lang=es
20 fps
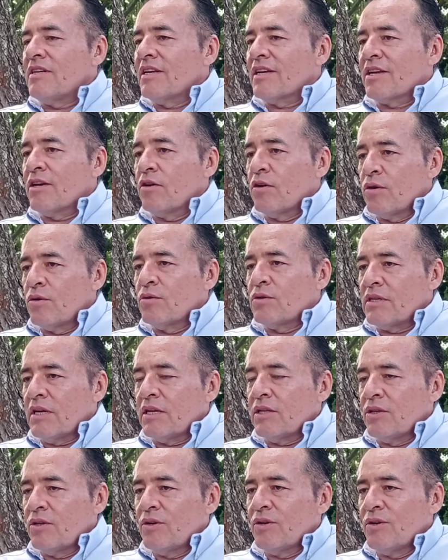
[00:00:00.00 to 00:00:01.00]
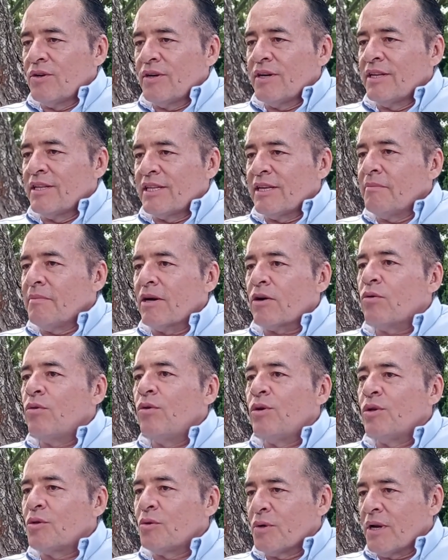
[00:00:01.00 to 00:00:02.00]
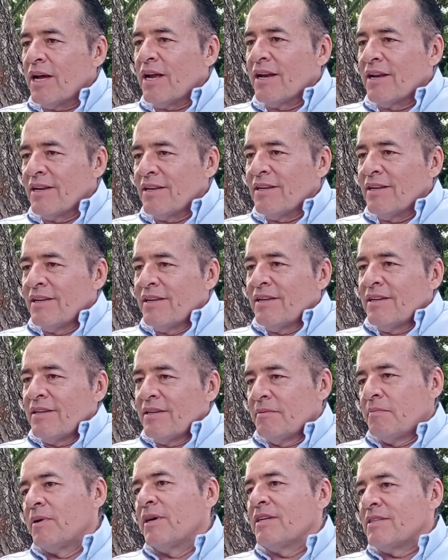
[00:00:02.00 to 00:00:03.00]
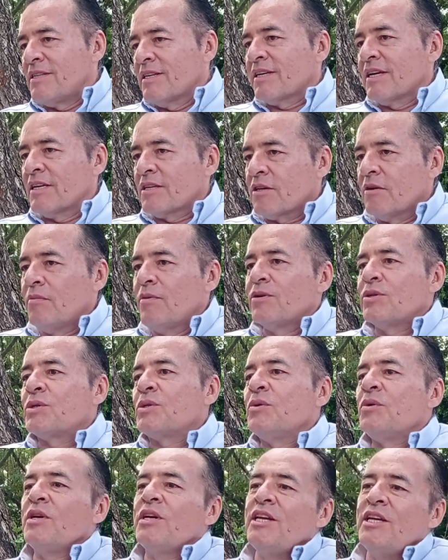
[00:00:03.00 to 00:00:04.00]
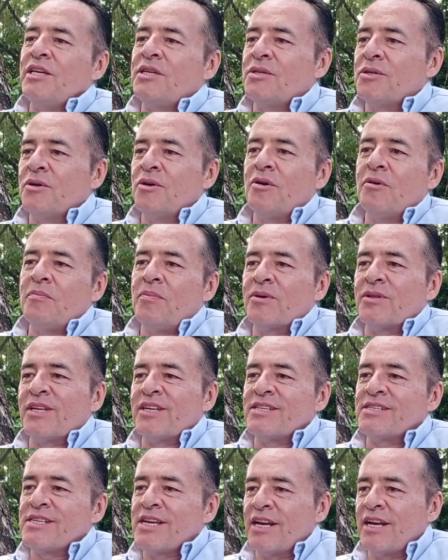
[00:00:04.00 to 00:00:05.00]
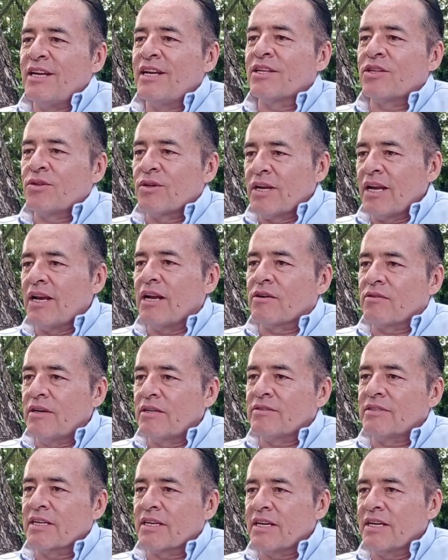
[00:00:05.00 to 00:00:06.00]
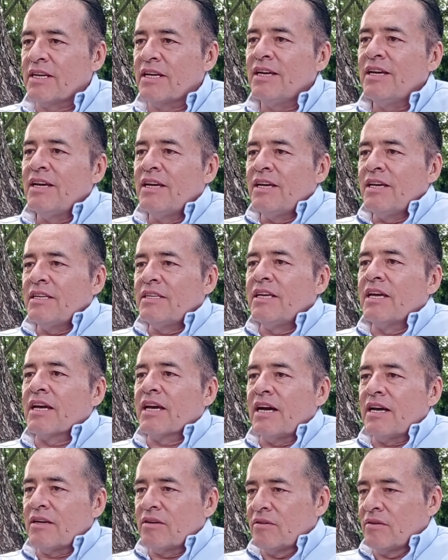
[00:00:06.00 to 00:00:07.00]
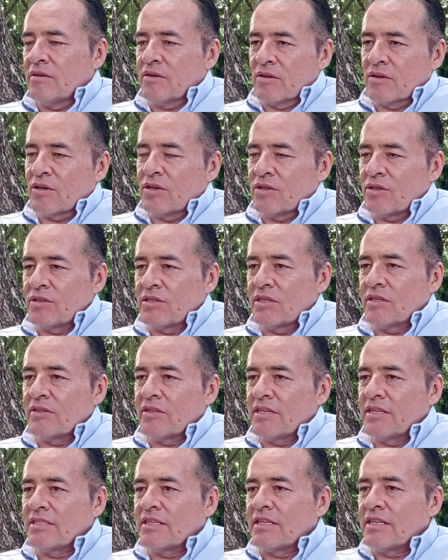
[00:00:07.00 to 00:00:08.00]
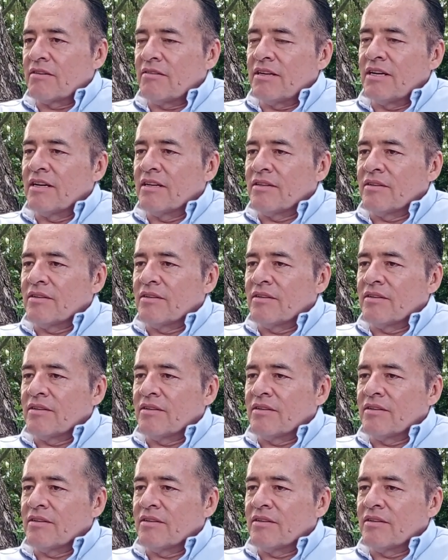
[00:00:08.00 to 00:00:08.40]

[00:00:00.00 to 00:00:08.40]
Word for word: O sea, a usted le quedó gustando el tema cultural. Puede decir que es como su nicho potencial electoral al cual se quiere llegar o qué otro sector está